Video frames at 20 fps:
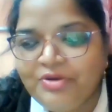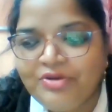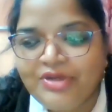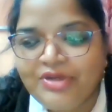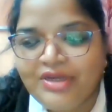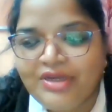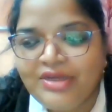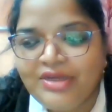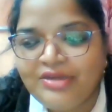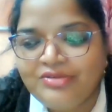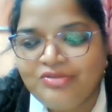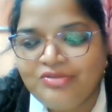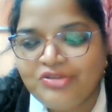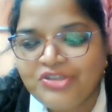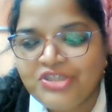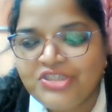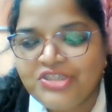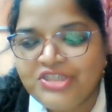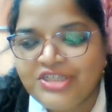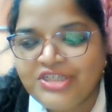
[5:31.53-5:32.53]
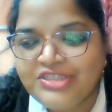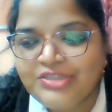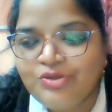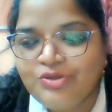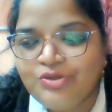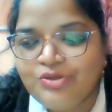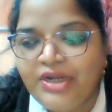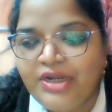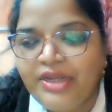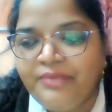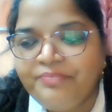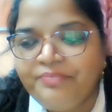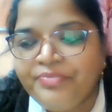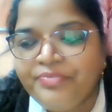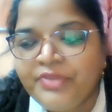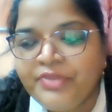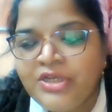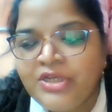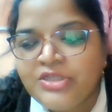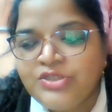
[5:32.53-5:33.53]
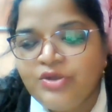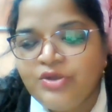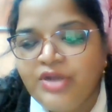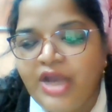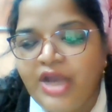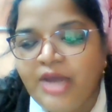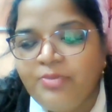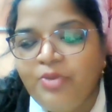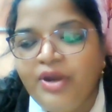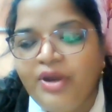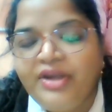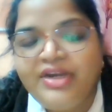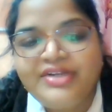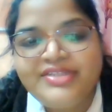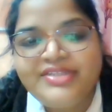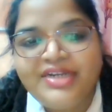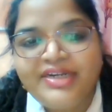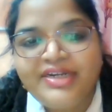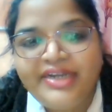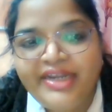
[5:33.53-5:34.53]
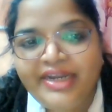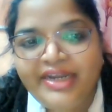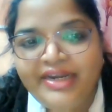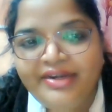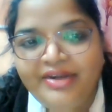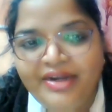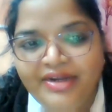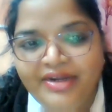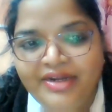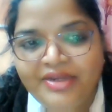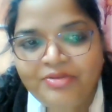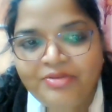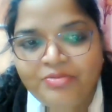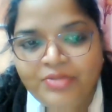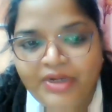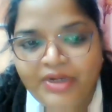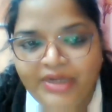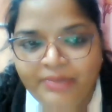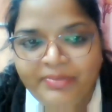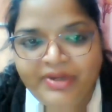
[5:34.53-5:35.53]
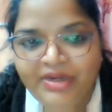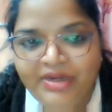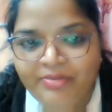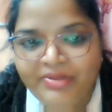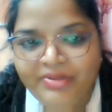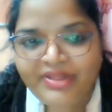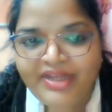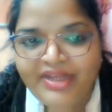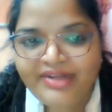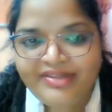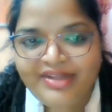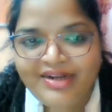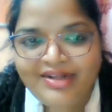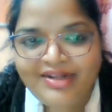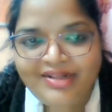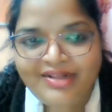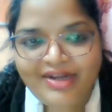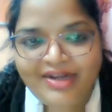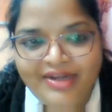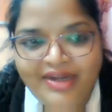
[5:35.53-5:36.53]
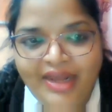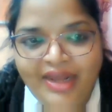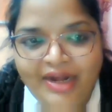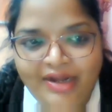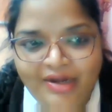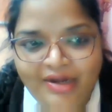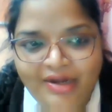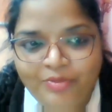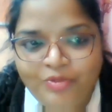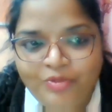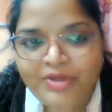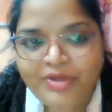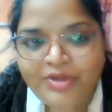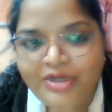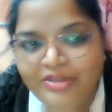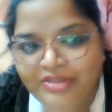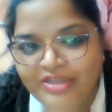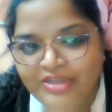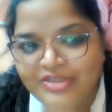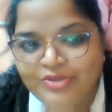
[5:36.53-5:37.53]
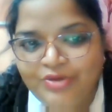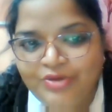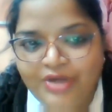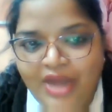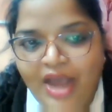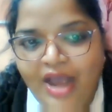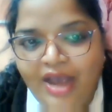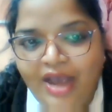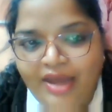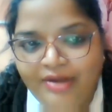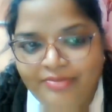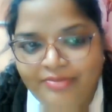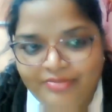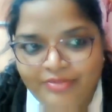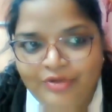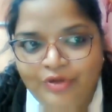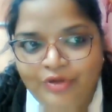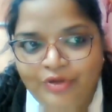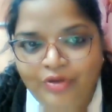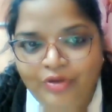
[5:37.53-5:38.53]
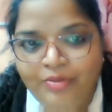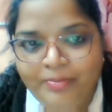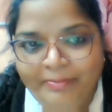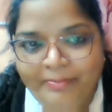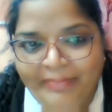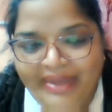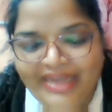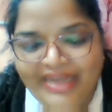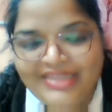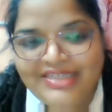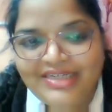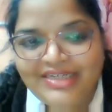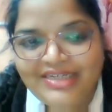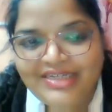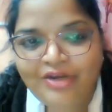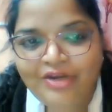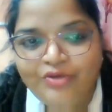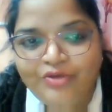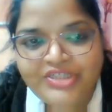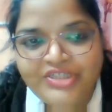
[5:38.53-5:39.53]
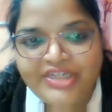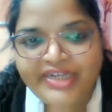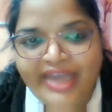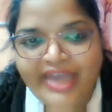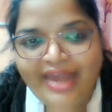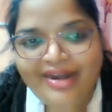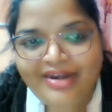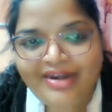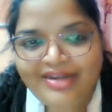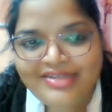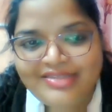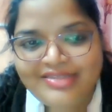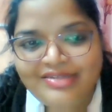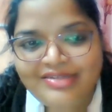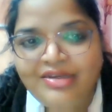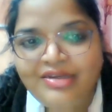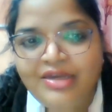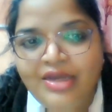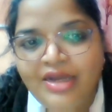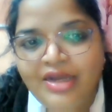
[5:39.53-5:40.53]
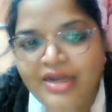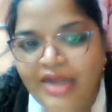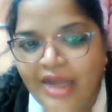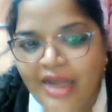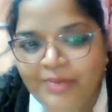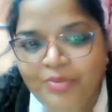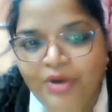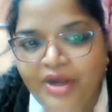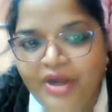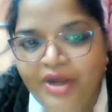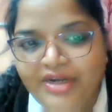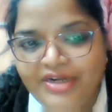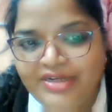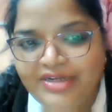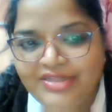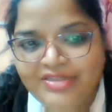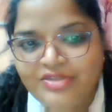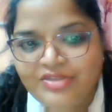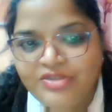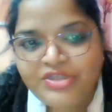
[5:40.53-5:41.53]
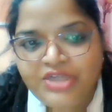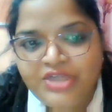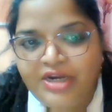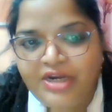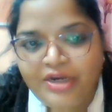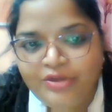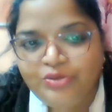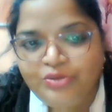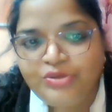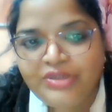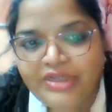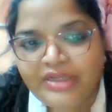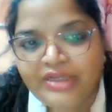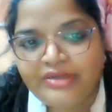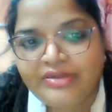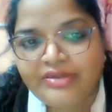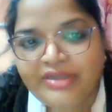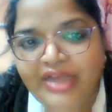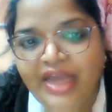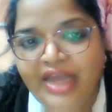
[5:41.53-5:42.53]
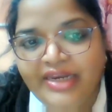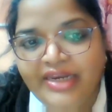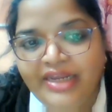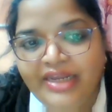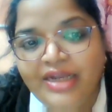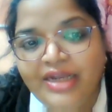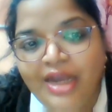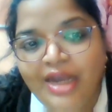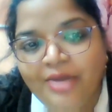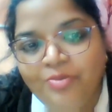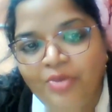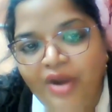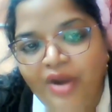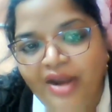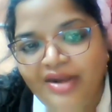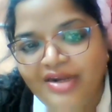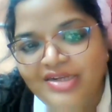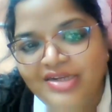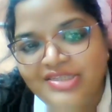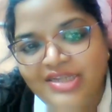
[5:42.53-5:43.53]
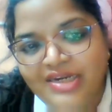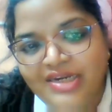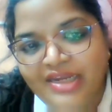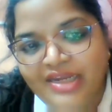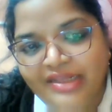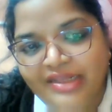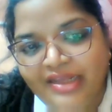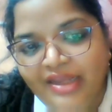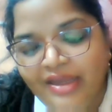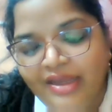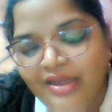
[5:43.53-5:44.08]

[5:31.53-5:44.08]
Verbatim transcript: మీరు ఒక క్వశ్చన్ చేసుకోండి సో కార్బోహైడ్రేట్స్ అంటే ఏంటండి అంటే పిండి పదార్థాలు కదా అంటే అన్నము మనం తీసుకునే ఆహారంలో మేజర్ గా వచ్చే క్యాలరీస్ కార్బోహైడ్రేట్ నుంచి అని అనుకుంటారు కానీ కార్బోహైడ్రేట్స్ అనేది